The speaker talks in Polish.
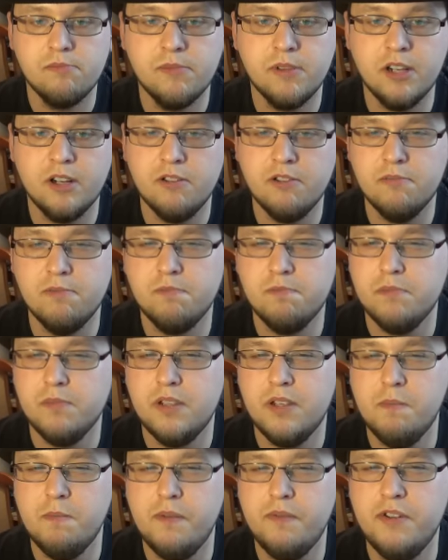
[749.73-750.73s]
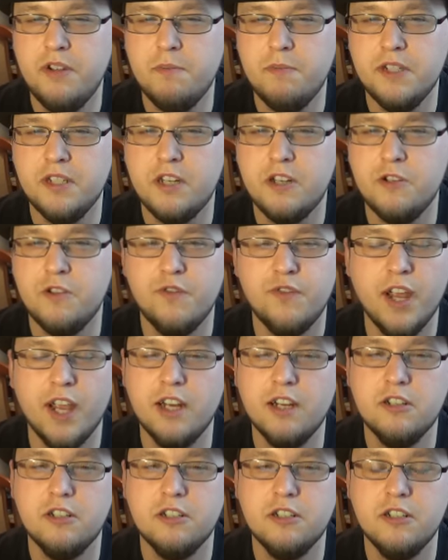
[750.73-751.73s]
Tylko nie powinien być jakiś
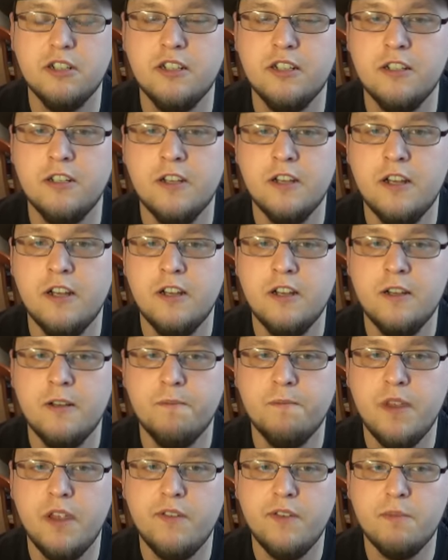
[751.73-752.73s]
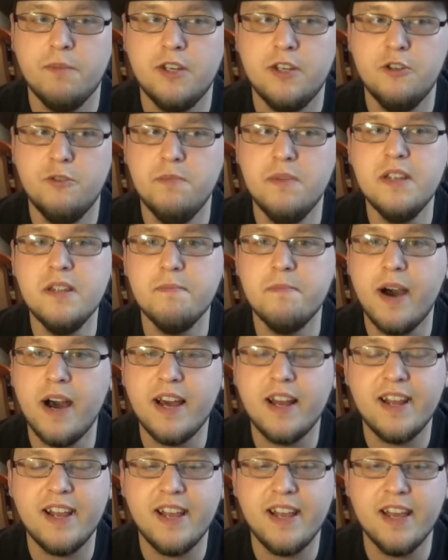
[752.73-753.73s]
większy, nie wiem, jakiś
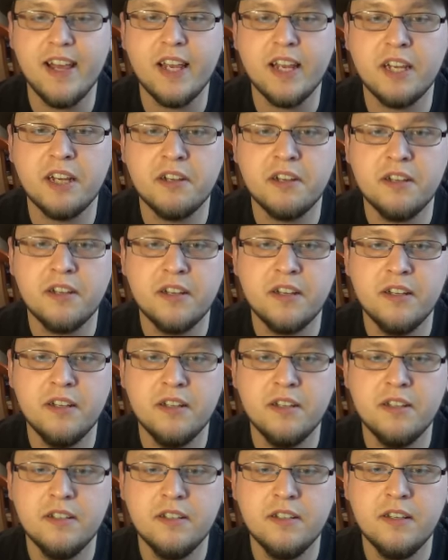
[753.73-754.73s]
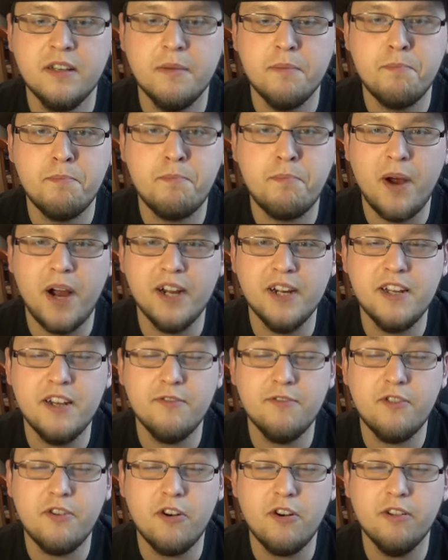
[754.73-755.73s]
minibarek,
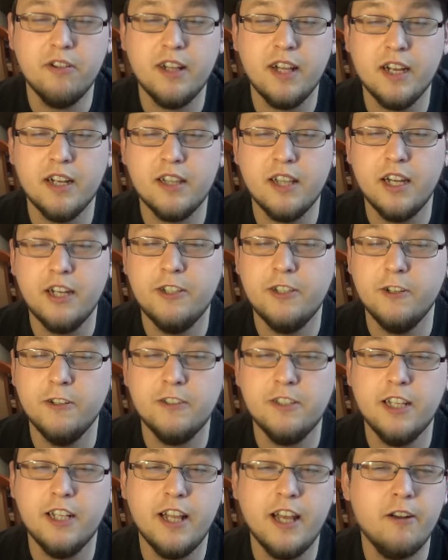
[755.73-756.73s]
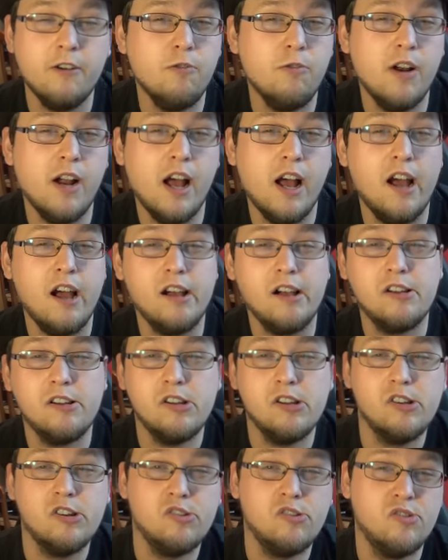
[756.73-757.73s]
panie w kątach tańczące na
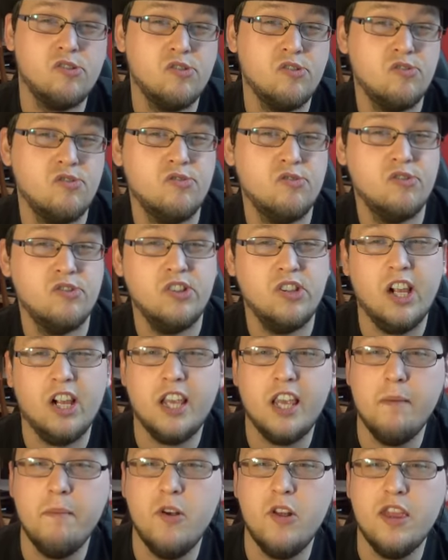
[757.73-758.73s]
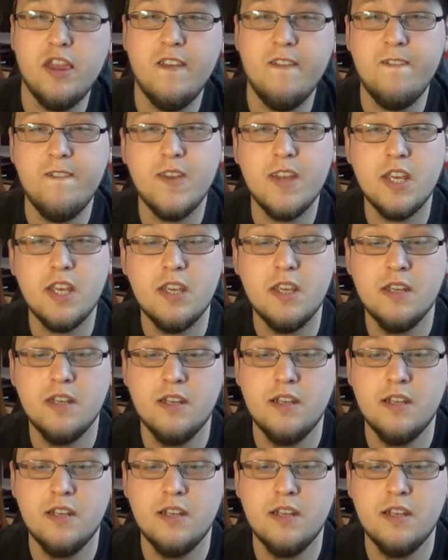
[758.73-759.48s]
rurach. Takie motywy.